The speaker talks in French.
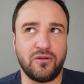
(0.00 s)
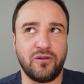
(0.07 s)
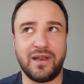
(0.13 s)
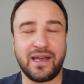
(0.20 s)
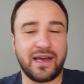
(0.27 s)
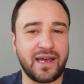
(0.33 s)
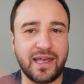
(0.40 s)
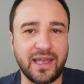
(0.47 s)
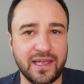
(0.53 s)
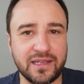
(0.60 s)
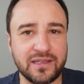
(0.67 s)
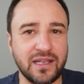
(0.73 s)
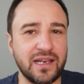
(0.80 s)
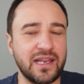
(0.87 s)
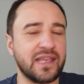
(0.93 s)
Euh, les
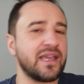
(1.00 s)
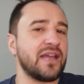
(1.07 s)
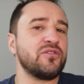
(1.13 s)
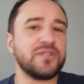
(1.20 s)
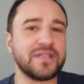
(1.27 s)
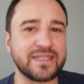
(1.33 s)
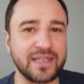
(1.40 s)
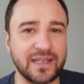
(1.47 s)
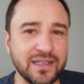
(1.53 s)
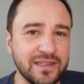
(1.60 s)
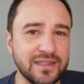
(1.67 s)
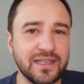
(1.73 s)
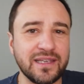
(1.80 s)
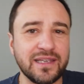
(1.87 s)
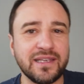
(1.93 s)
RAID, les Canon
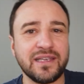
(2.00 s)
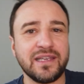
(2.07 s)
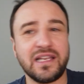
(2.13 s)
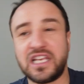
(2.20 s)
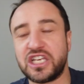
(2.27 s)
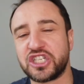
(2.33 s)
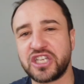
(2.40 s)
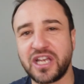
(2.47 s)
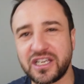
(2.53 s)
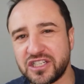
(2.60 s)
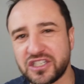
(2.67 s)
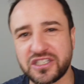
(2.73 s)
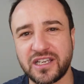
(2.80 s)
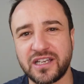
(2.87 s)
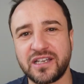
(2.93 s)
5D, les
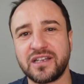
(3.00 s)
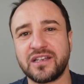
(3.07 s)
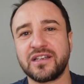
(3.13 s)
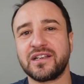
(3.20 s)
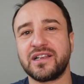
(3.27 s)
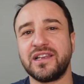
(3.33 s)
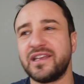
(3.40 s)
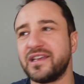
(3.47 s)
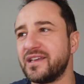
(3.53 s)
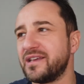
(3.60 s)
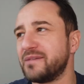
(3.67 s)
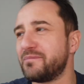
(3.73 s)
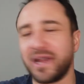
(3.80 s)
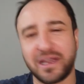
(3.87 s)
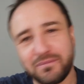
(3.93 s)
GH5,
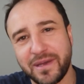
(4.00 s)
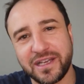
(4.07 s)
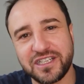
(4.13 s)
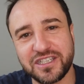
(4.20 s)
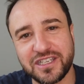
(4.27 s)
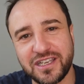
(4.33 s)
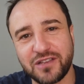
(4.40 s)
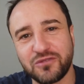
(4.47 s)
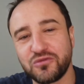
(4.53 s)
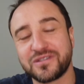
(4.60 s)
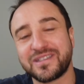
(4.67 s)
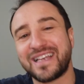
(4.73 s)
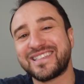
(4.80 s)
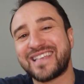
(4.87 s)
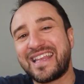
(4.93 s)
les Blackmagic, tout
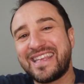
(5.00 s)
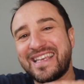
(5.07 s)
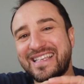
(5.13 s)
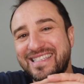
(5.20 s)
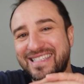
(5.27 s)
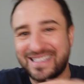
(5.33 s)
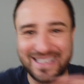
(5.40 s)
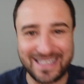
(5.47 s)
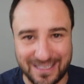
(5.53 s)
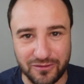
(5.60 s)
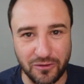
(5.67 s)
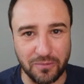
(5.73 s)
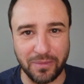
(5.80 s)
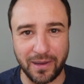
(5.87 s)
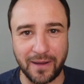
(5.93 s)
ça, ça
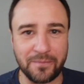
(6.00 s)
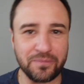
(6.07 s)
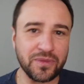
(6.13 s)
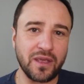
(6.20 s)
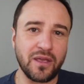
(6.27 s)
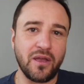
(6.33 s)
n'existe pas.